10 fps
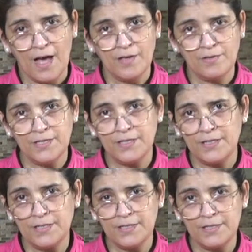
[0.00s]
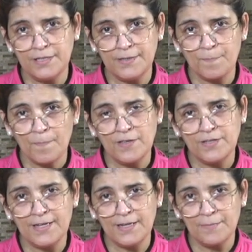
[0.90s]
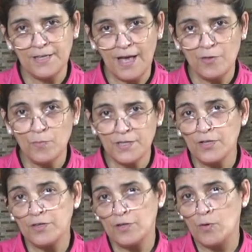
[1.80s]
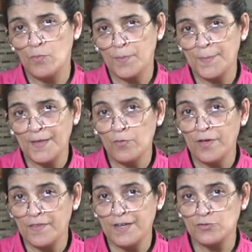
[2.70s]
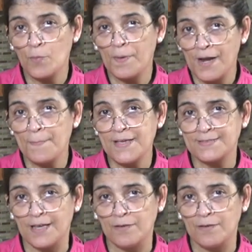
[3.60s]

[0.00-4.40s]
hay, eh, y en el, hay un video de cómo preparar un aderezo para pizza,